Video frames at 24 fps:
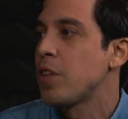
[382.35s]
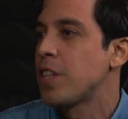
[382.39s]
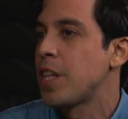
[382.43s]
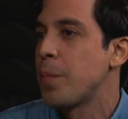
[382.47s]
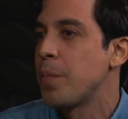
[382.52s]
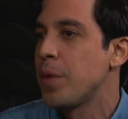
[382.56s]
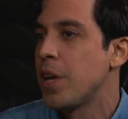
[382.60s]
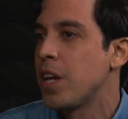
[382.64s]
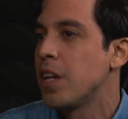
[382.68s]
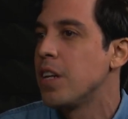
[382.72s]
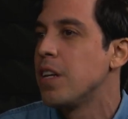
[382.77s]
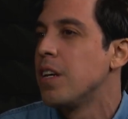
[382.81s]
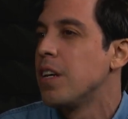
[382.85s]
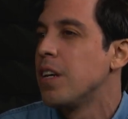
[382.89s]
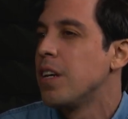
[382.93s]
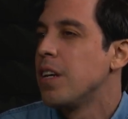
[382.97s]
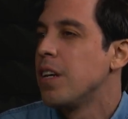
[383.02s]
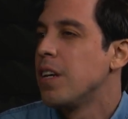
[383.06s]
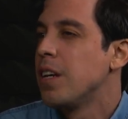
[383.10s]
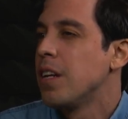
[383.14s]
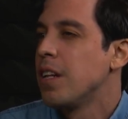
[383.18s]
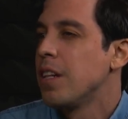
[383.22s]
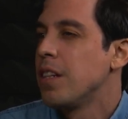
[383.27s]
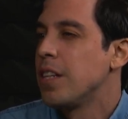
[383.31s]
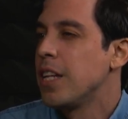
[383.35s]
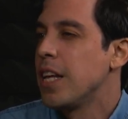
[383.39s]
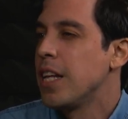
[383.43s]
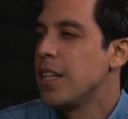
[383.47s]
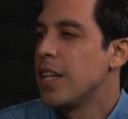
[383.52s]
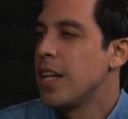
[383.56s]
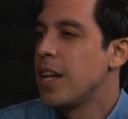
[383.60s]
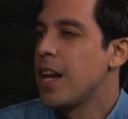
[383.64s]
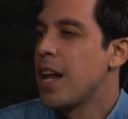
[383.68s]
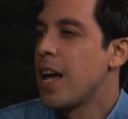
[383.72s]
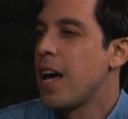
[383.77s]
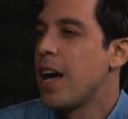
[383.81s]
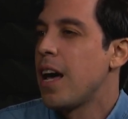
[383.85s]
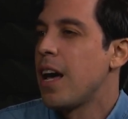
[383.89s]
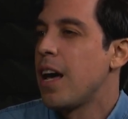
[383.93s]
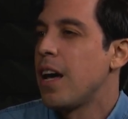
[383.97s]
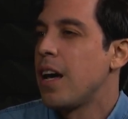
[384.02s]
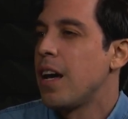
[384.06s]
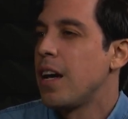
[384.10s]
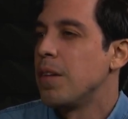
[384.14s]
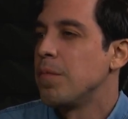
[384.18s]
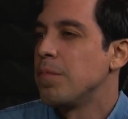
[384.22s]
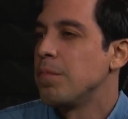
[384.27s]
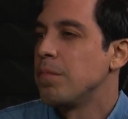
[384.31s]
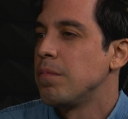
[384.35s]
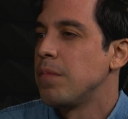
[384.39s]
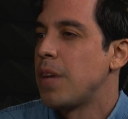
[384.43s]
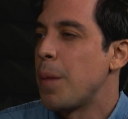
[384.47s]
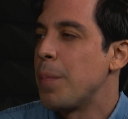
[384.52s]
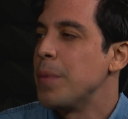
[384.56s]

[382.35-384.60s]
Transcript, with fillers: pero también tienden a,